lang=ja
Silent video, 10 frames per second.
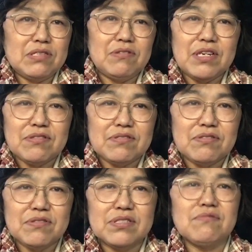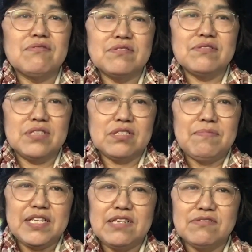トイレ掃除をすごく
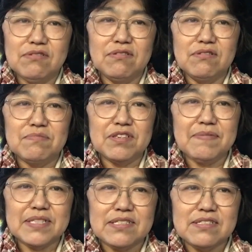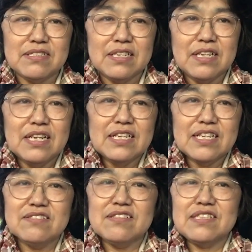進めてると思います
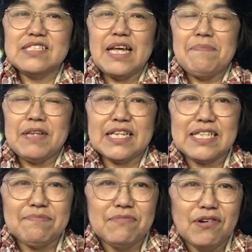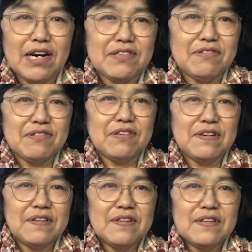なのでですね皆さんもあの
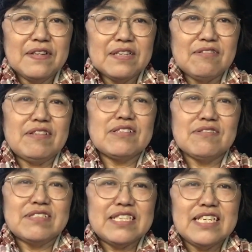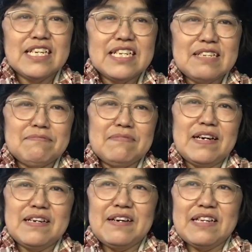トイレ掃除
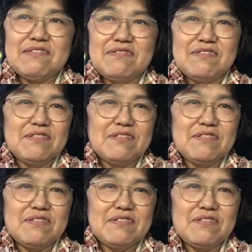まああの